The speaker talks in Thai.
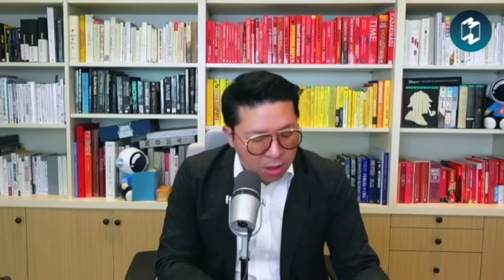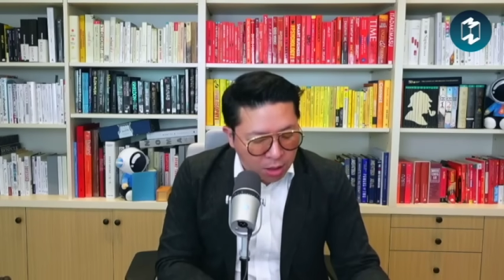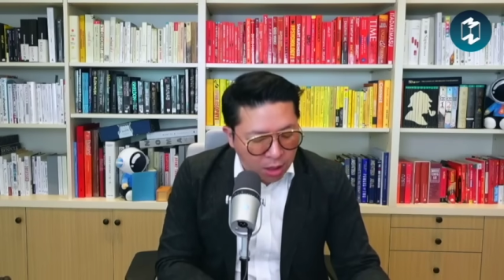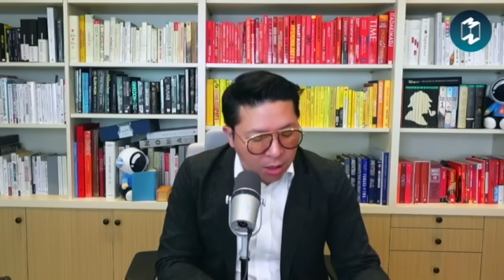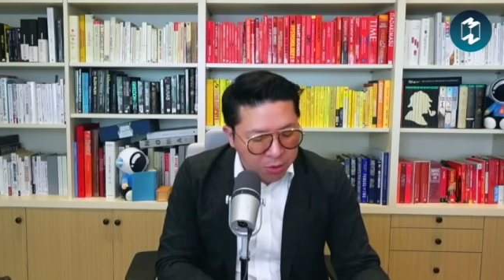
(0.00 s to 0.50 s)

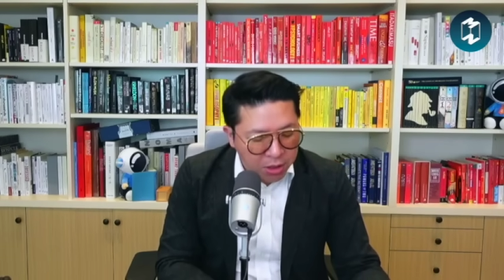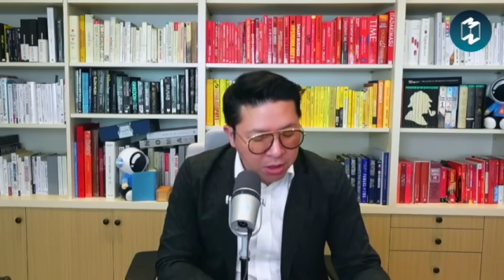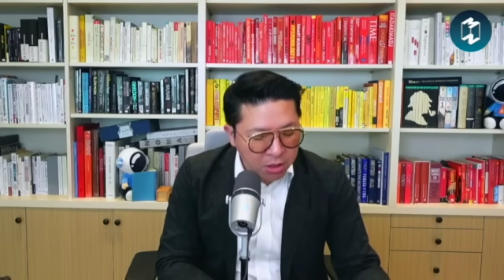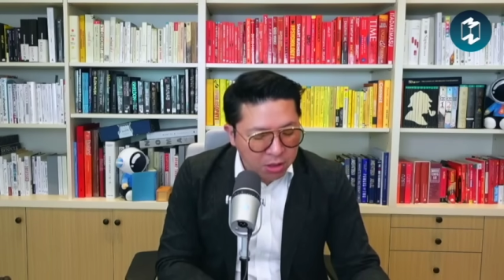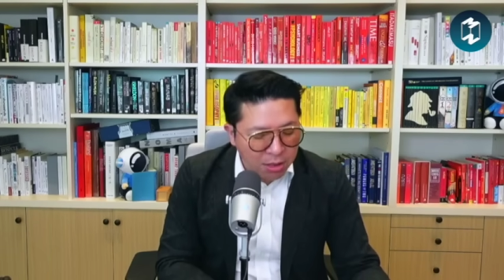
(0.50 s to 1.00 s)
เอ่อ เพราะฉะนั้
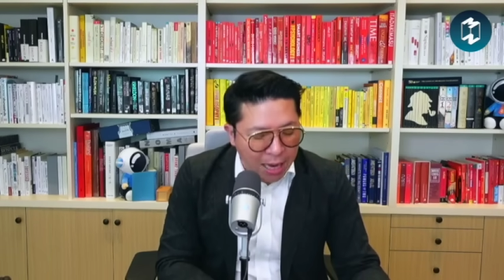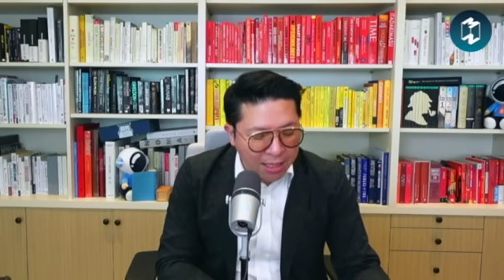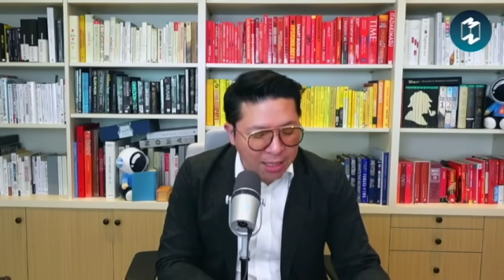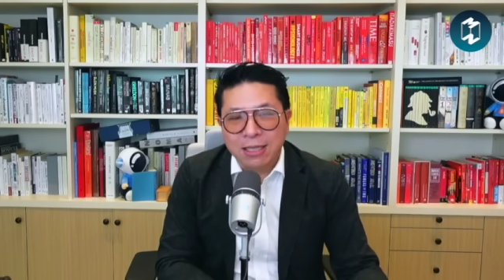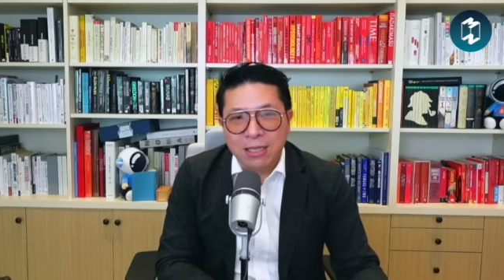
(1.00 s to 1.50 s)
นถ้า
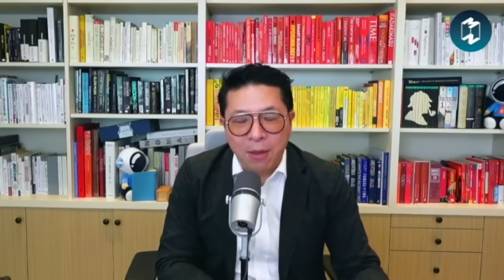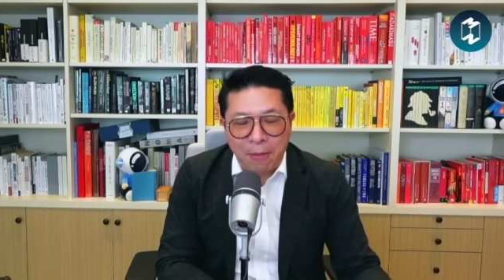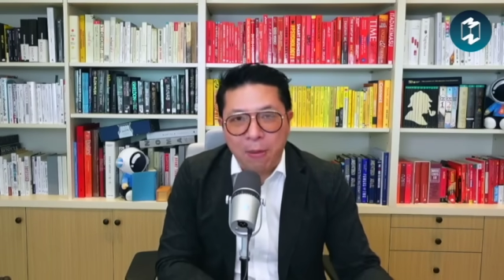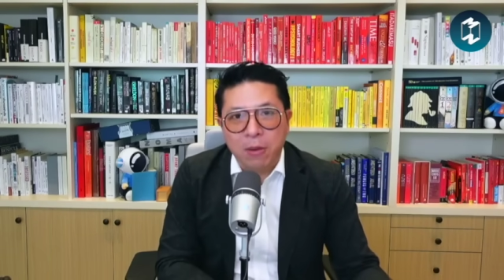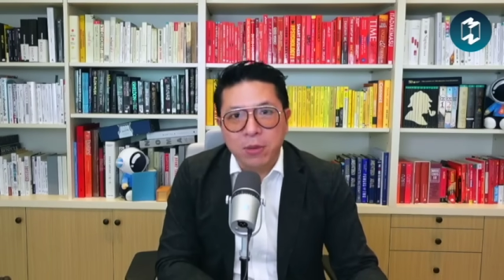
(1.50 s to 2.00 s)
จัด
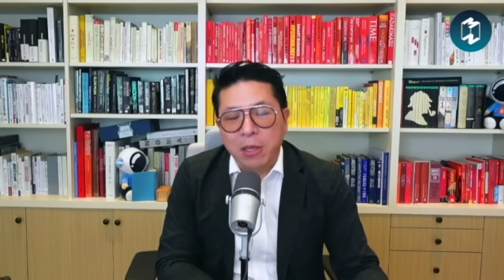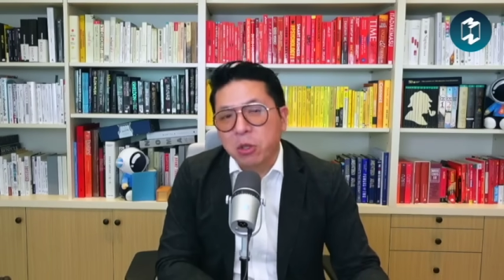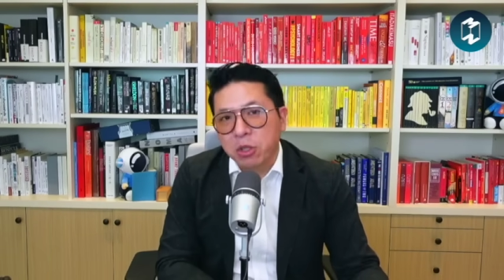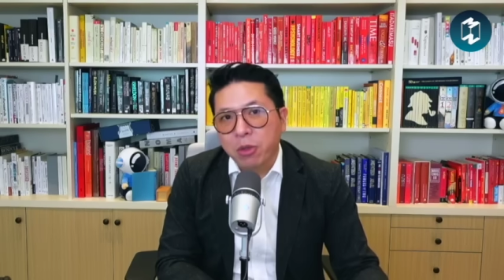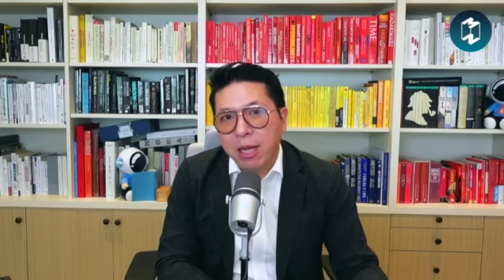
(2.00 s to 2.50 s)
ลำดับความสำคัญ
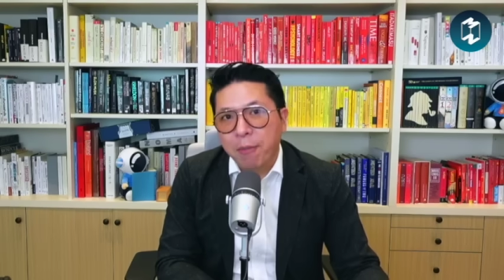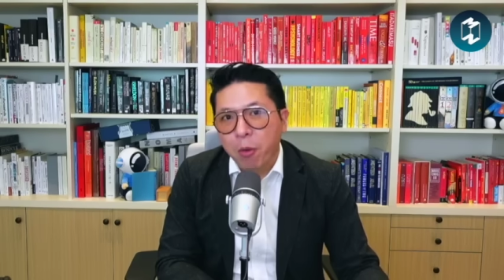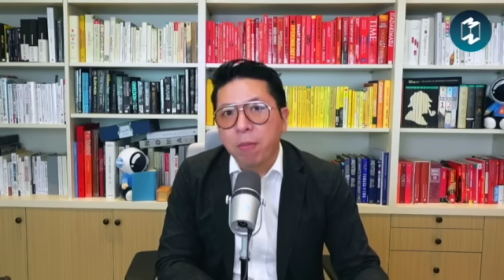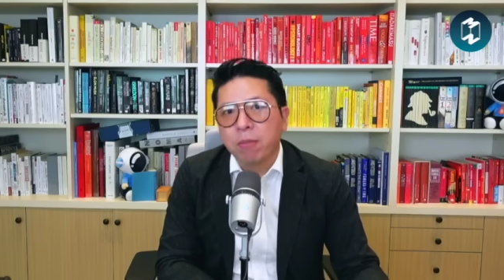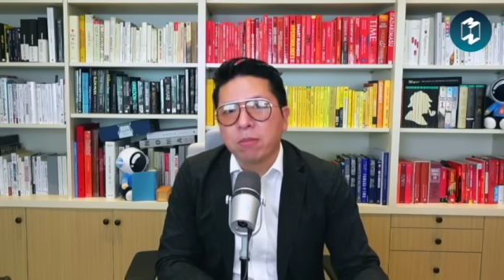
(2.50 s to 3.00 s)
ของชีวิตได้
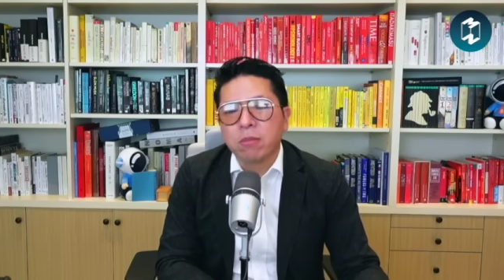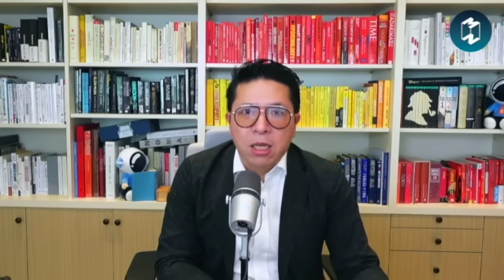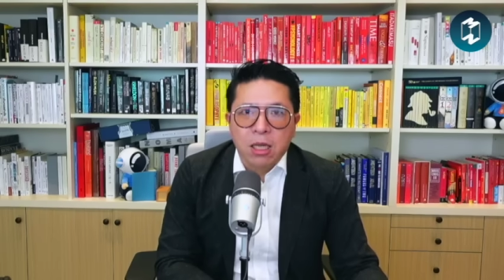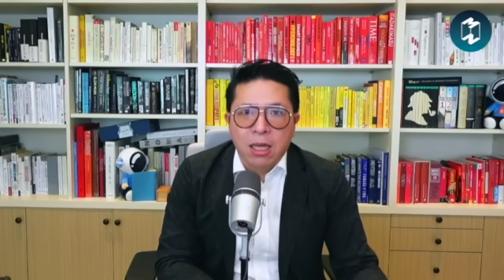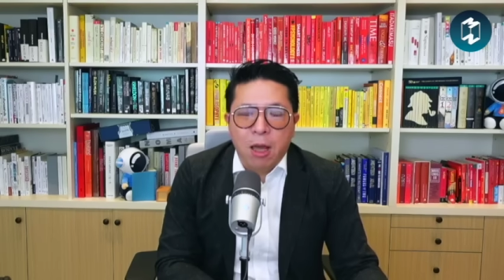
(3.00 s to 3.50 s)
ปุ๊บ
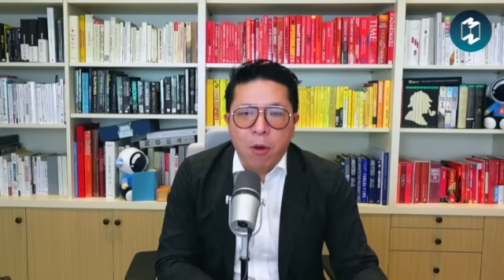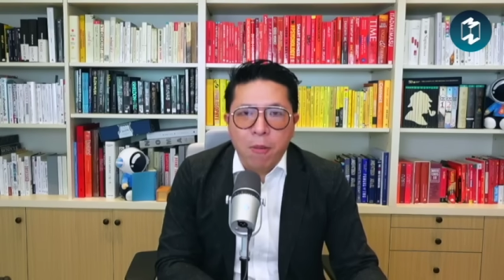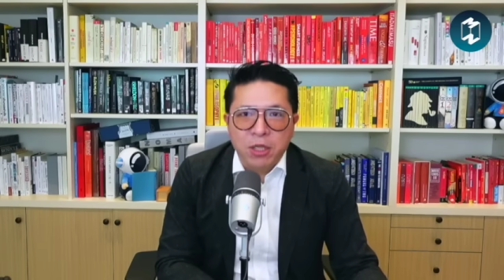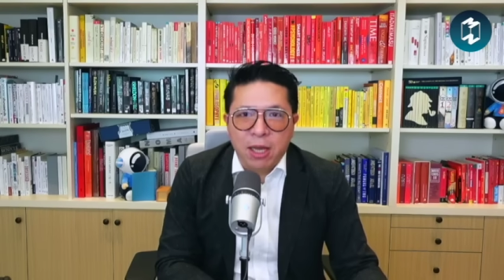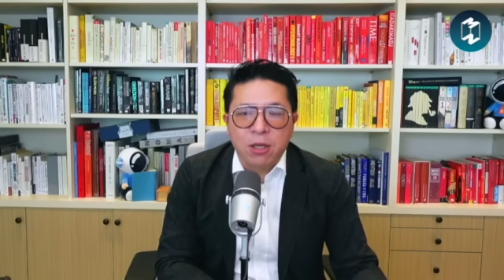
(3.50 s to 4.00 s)
แล้วก็
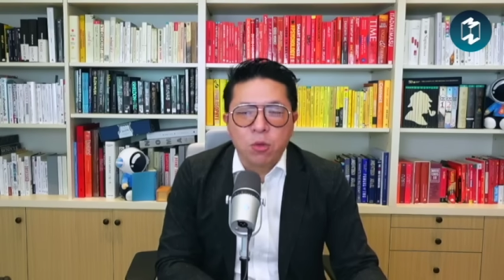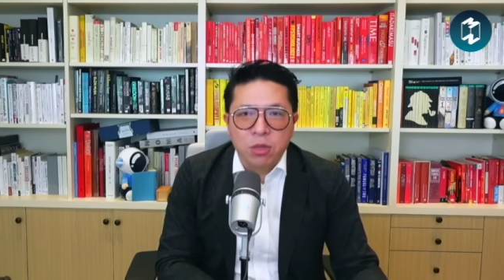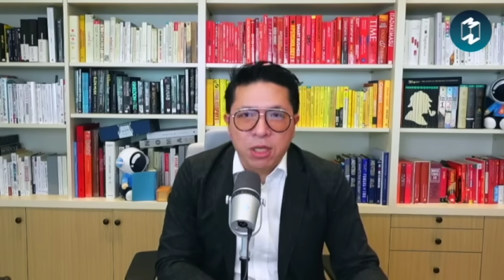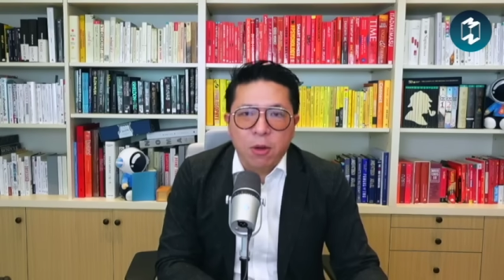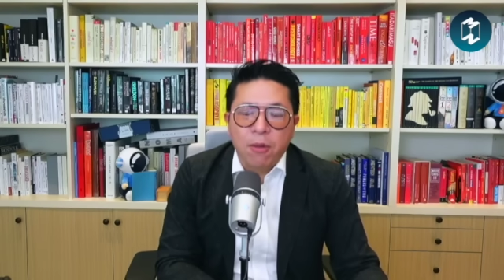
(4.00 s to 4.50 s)
มาเช็คดูจ
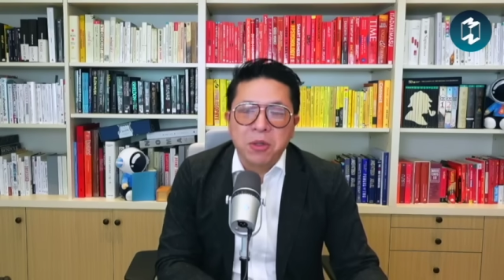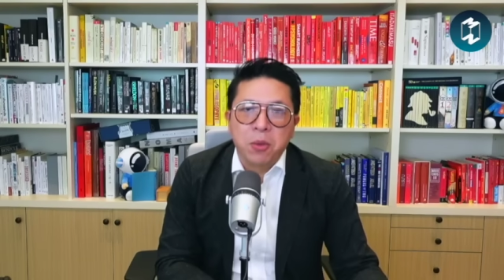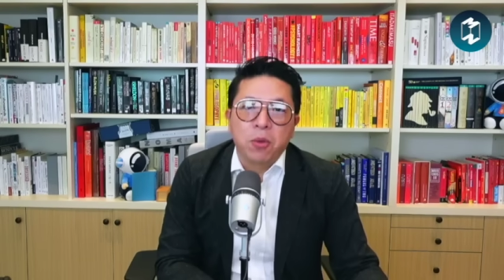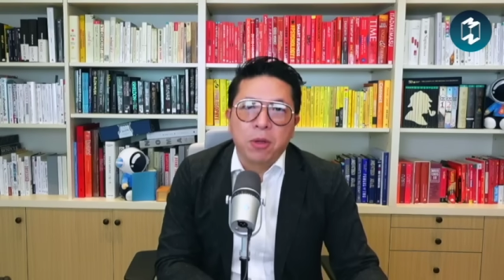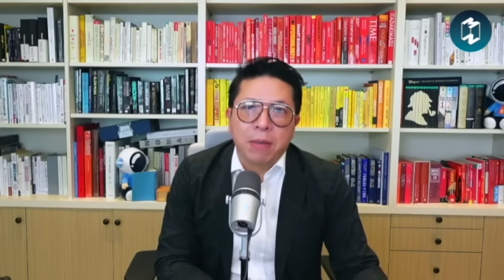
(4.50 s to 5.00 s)
ริงๆนะว่ามัน
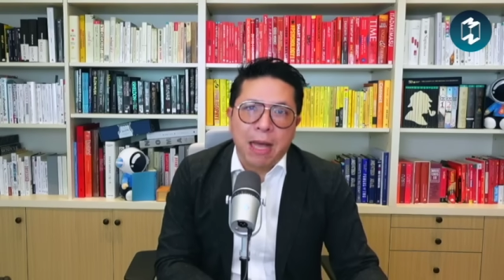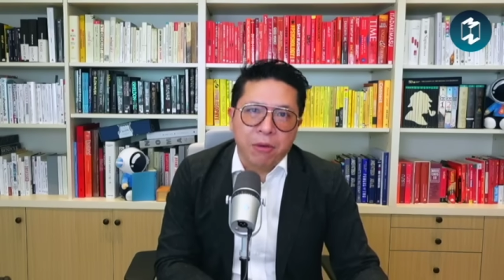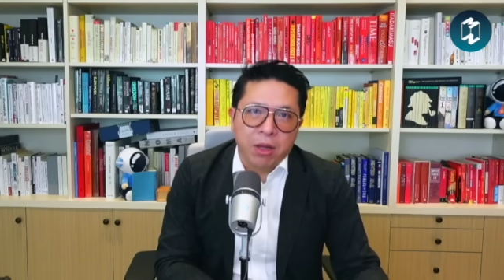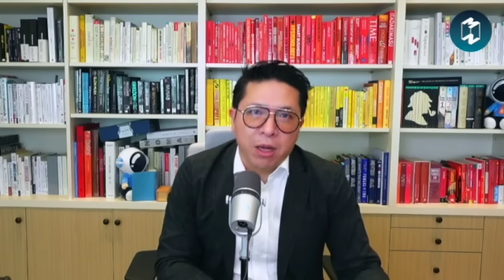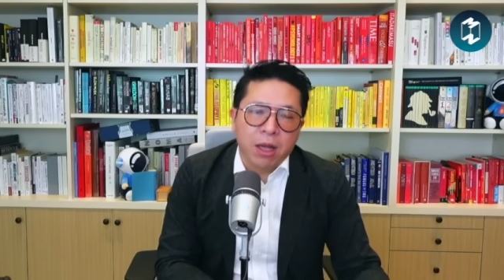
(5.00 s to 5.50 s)
ถูกหรือเปล่า
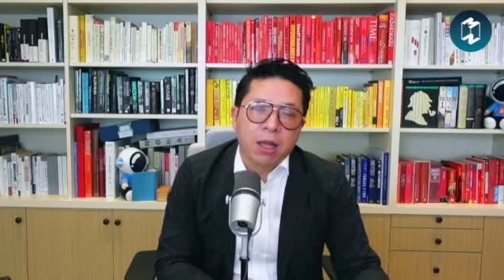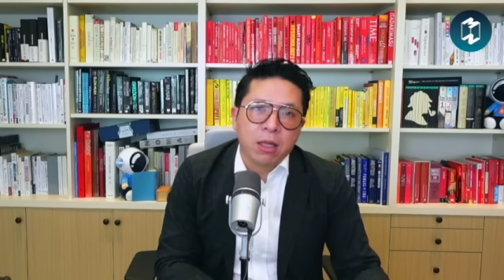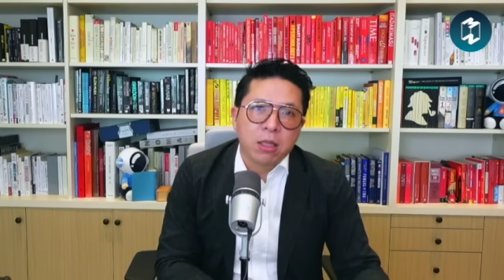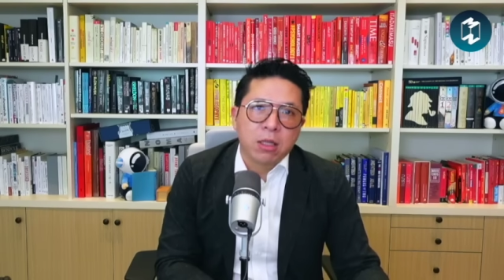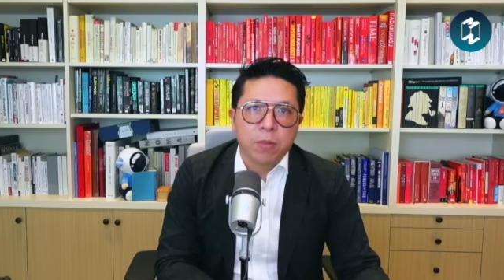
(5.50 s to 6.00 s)
เนี่ยนะ
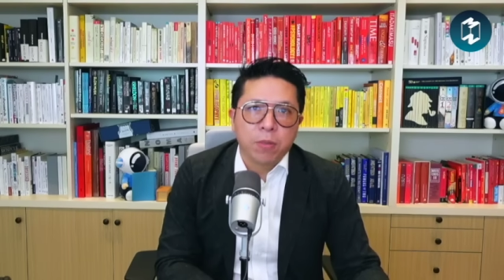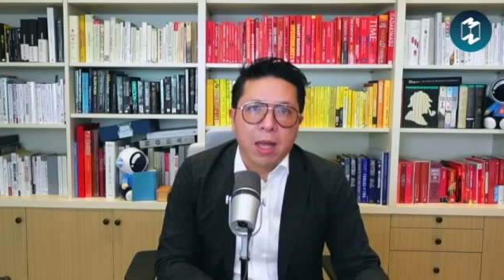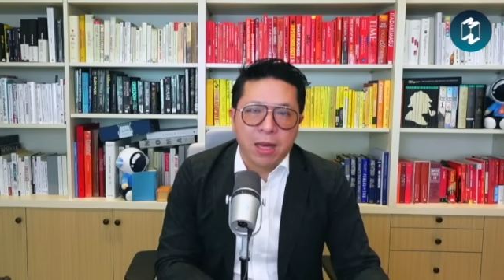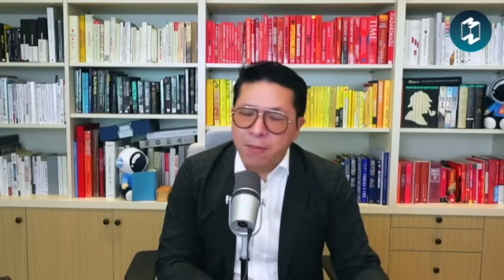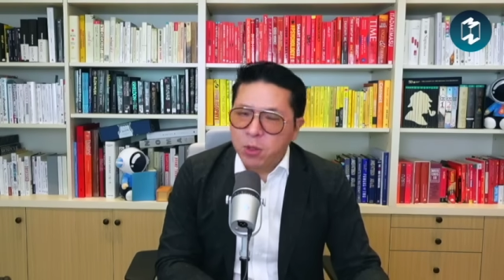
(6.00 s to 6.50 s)

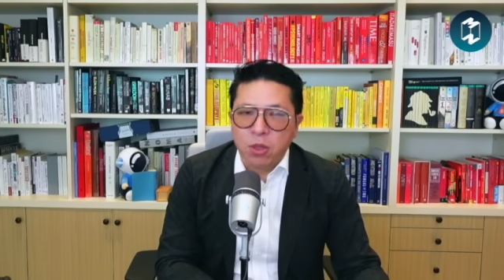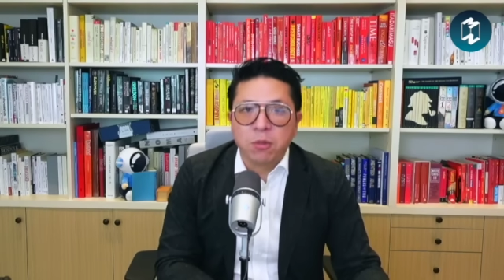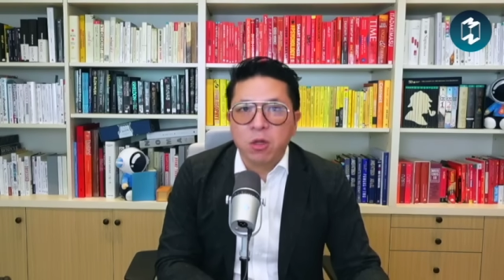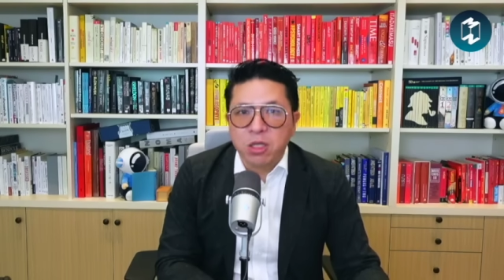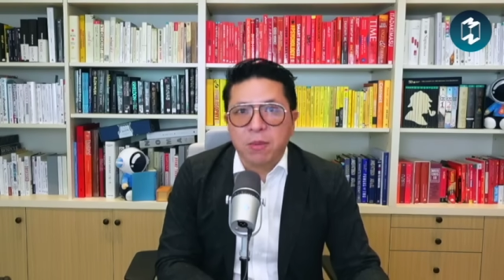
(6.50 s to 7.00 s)
อันนี้เป็นจุดเริ่มต้นที่